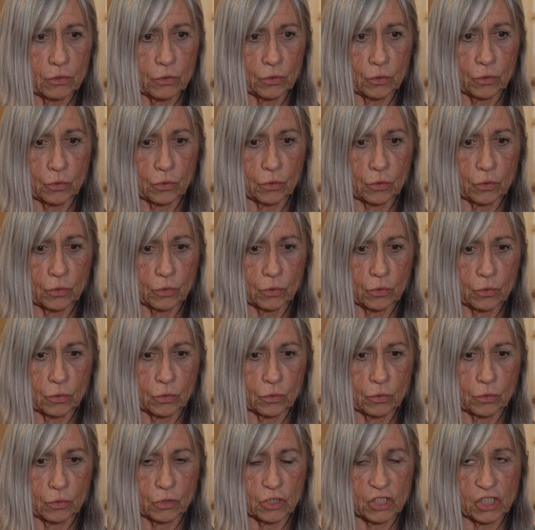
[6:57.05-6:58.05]

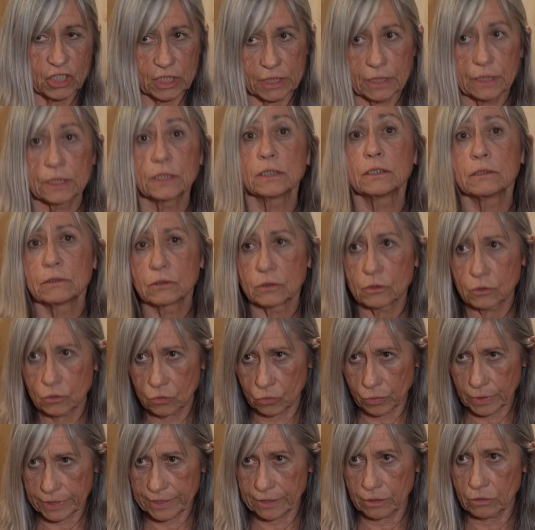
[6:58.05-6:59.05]
euh, j'ai
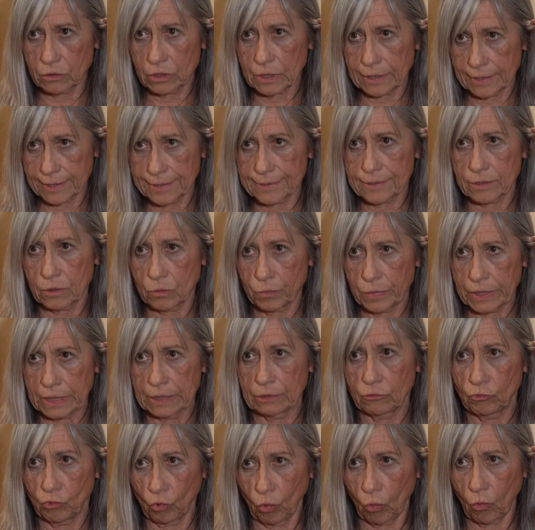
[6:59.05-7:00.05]
75 ans
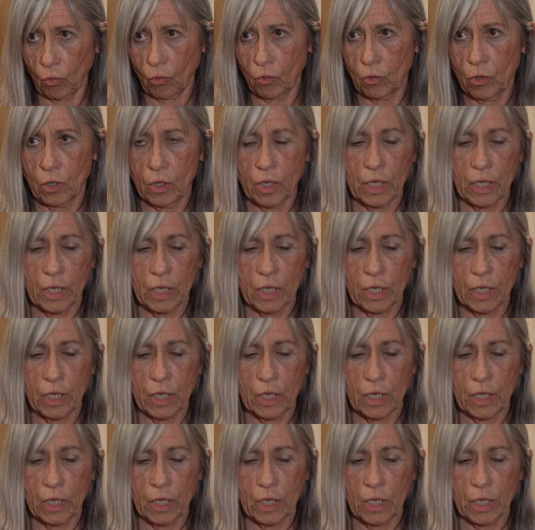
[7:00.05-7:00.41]
bientôt,